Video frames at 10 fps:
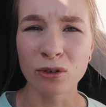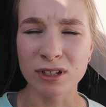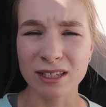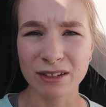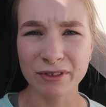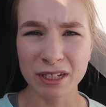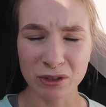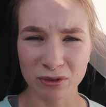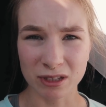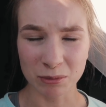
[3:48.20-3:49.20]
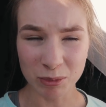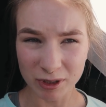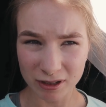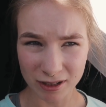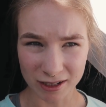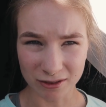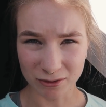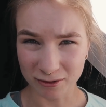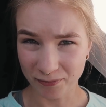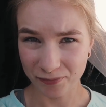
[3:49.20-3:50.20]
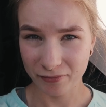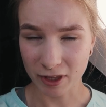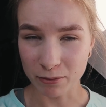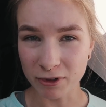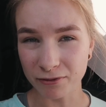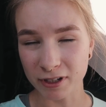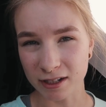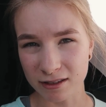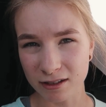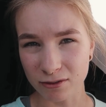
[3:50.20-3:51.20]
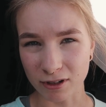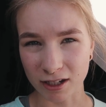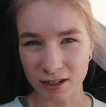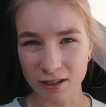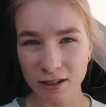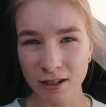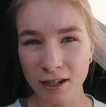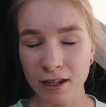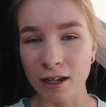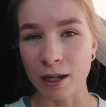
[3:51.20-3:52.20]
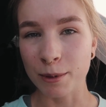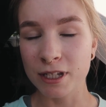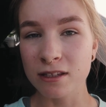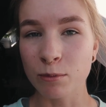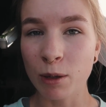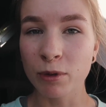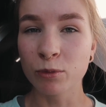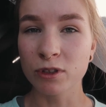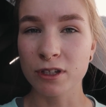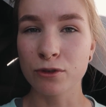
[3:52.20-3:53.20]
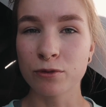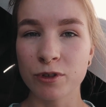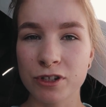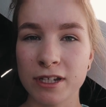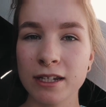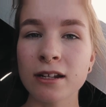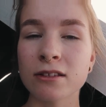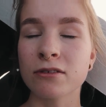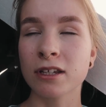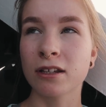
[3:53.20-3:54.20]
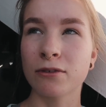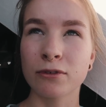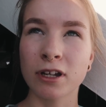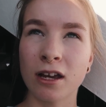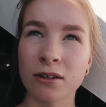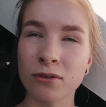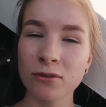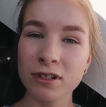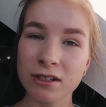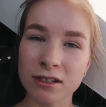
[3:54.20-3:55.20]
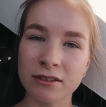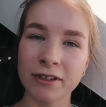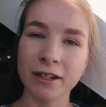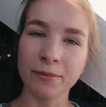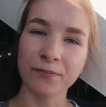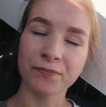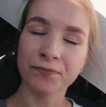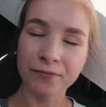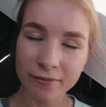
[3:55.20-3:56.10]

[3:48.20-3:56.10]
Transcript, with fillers: und ist irgendwie nicht so simpel. Also mir fällt das nicht so leicht. Aber diese Mappe muss ich nur bestehen, also ich kriege dafür keine Note, deswegen